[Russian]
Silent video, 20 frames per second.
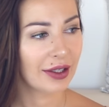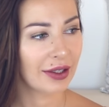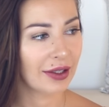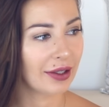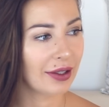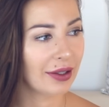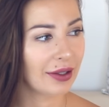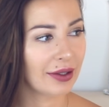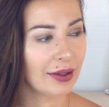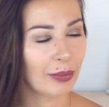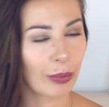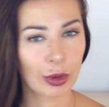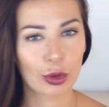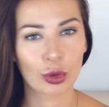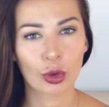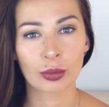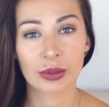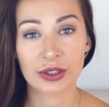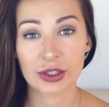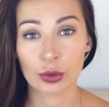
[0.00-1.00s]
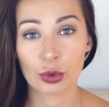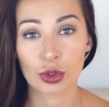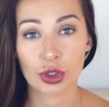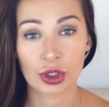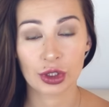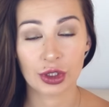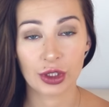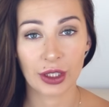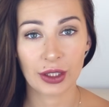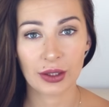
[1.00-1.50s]
и потом на
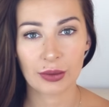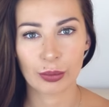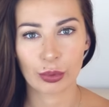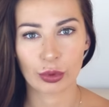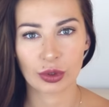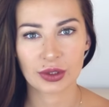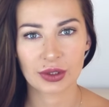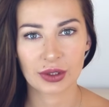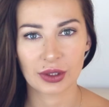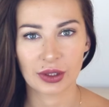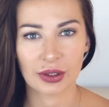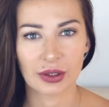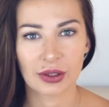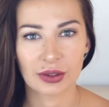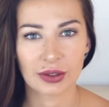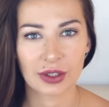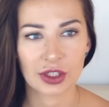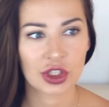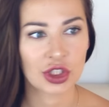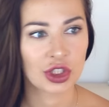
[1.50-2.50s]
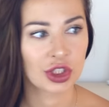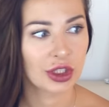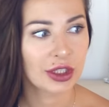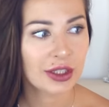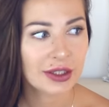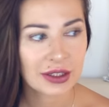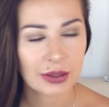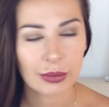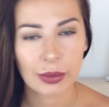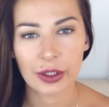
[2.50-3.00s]
следующий день просто
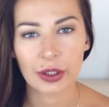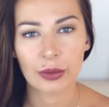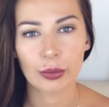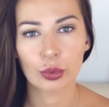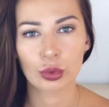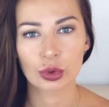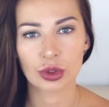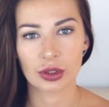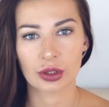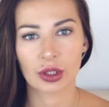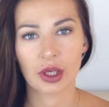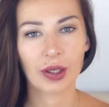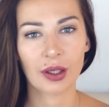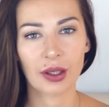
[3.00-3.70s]
тошнить тебя не будет.